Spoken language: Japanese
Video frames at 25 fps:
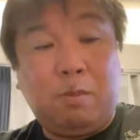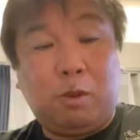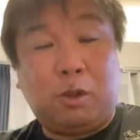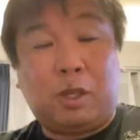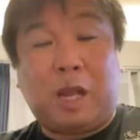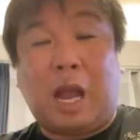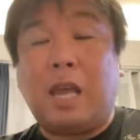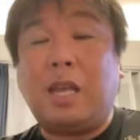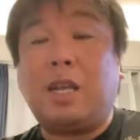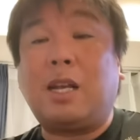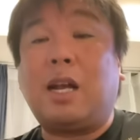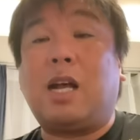
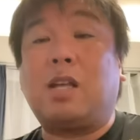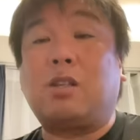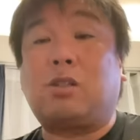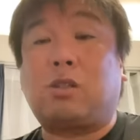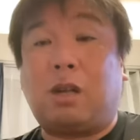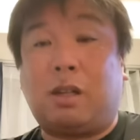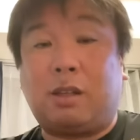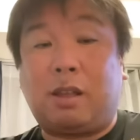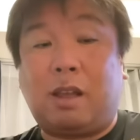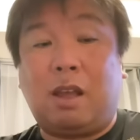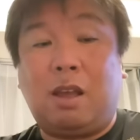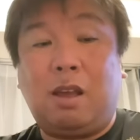タイガース
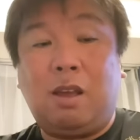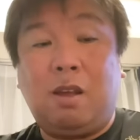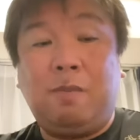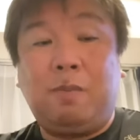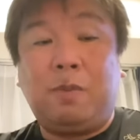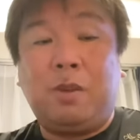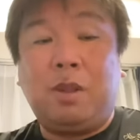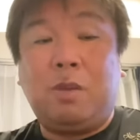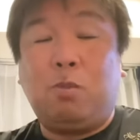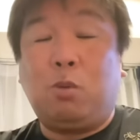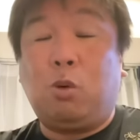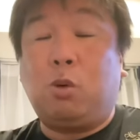はね、
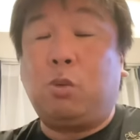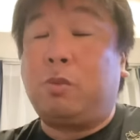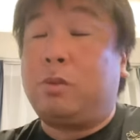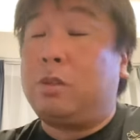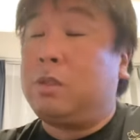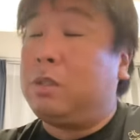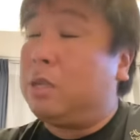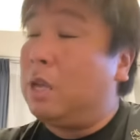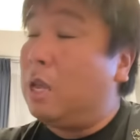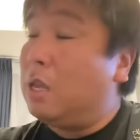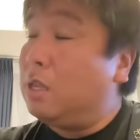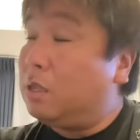もう
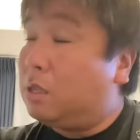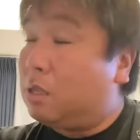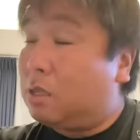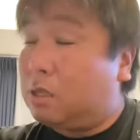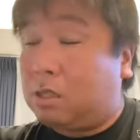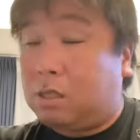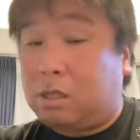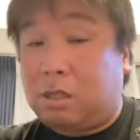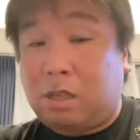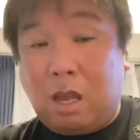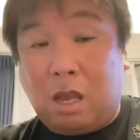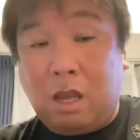全
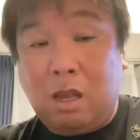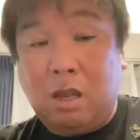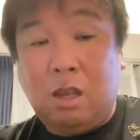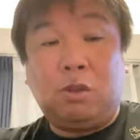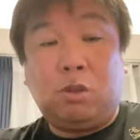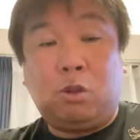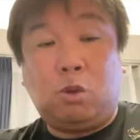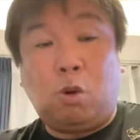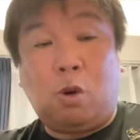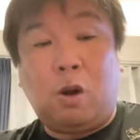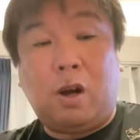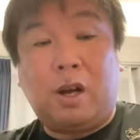然、
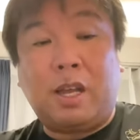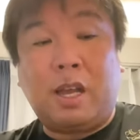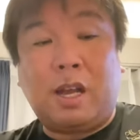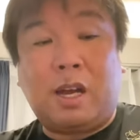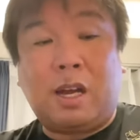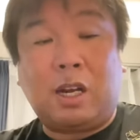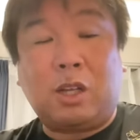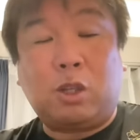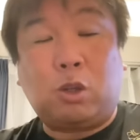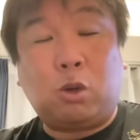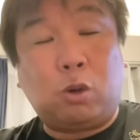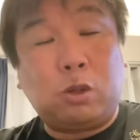胴上げ
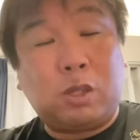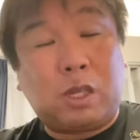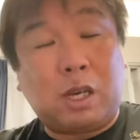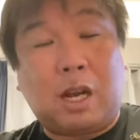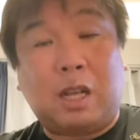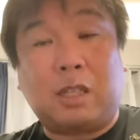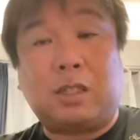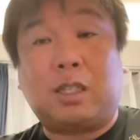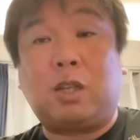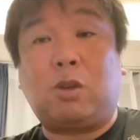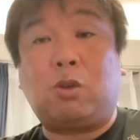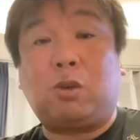から遠ざ
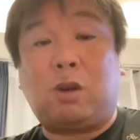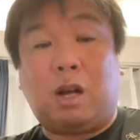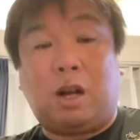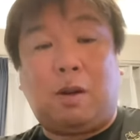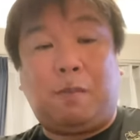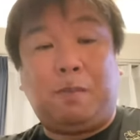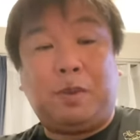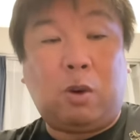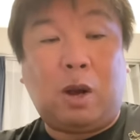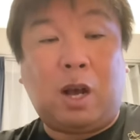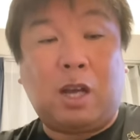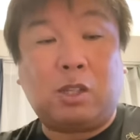かったとか、
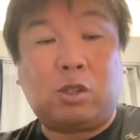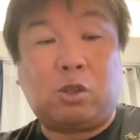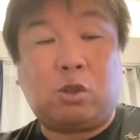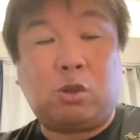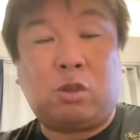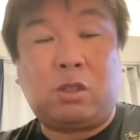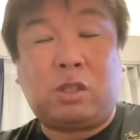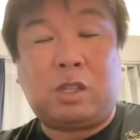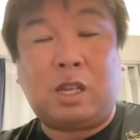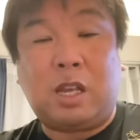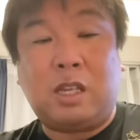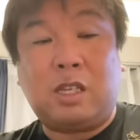
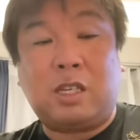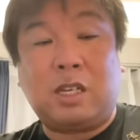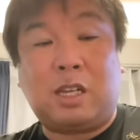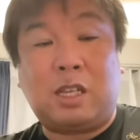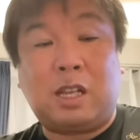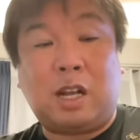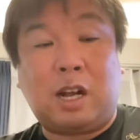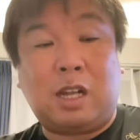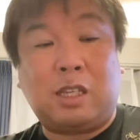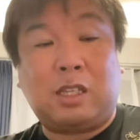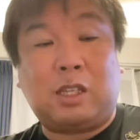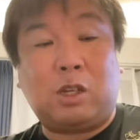ファーストステージが
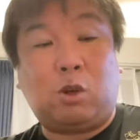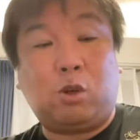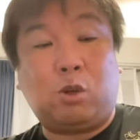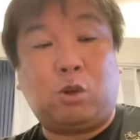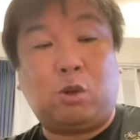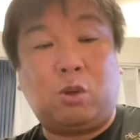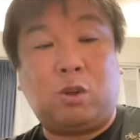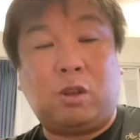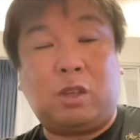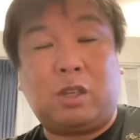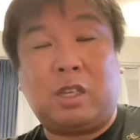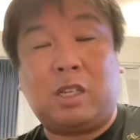なかったこと
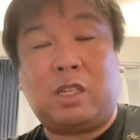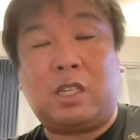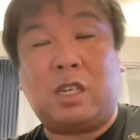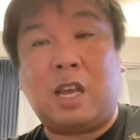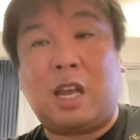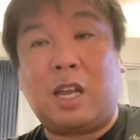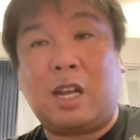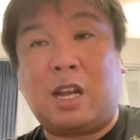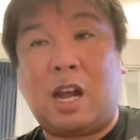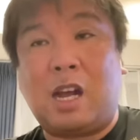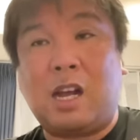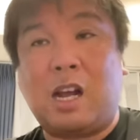によって試合
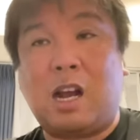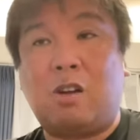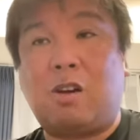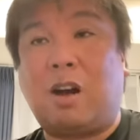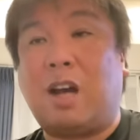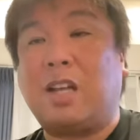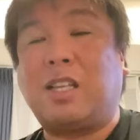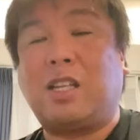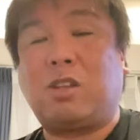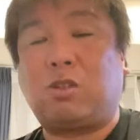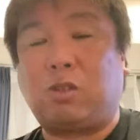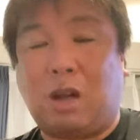間隔
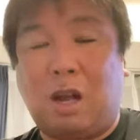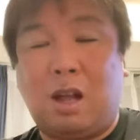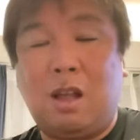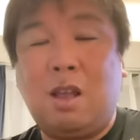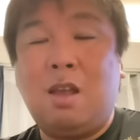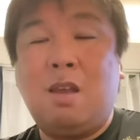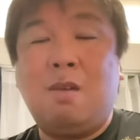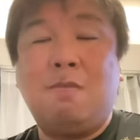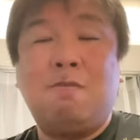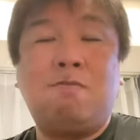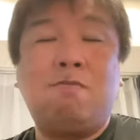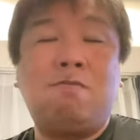空いたとか、
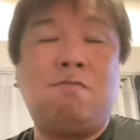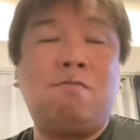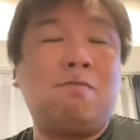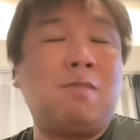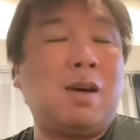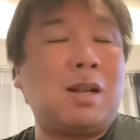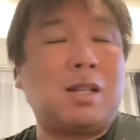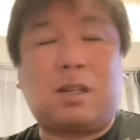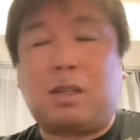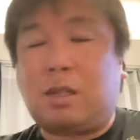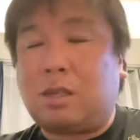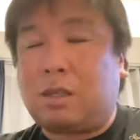
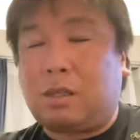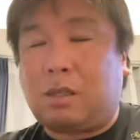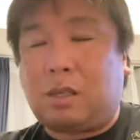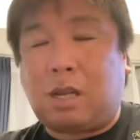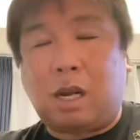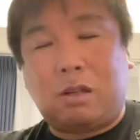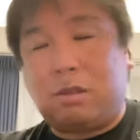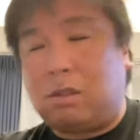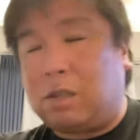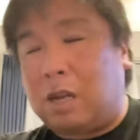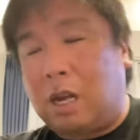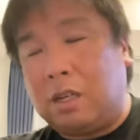全
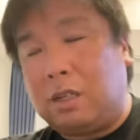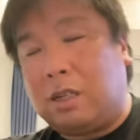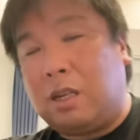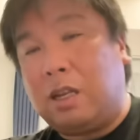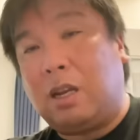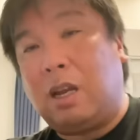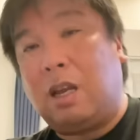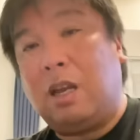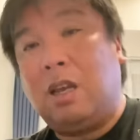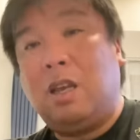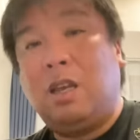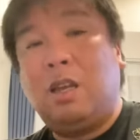く関係
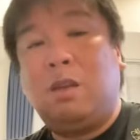ない。